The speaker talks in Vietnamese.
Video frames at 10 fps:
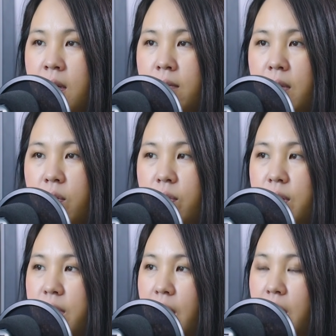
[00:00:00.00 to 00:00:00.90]
mà
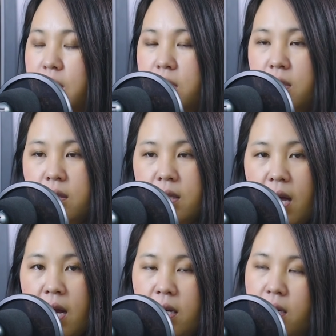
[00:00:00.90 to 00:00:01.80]
cũng chế chỉ cho
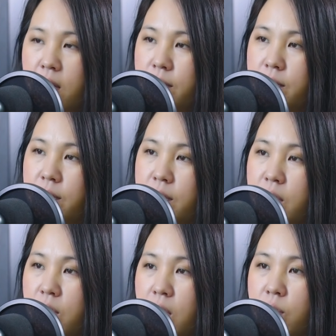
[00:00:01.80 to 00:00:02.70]
ta liao
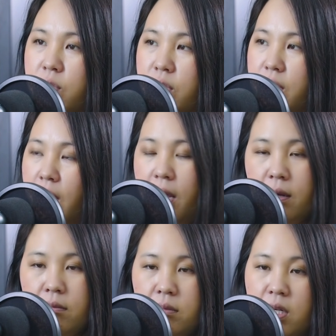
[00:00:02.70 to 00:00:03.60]
nếu nào cũng chỗ chế
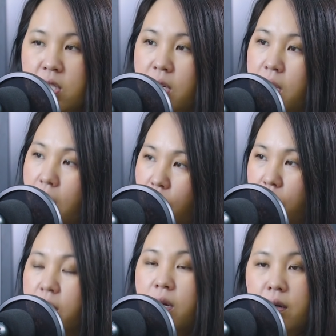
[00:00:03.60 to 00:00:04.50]
ta chỉ lâu
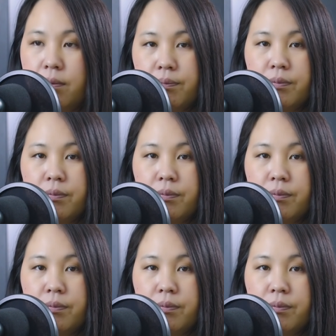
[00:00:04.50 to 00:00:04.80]
rồi nó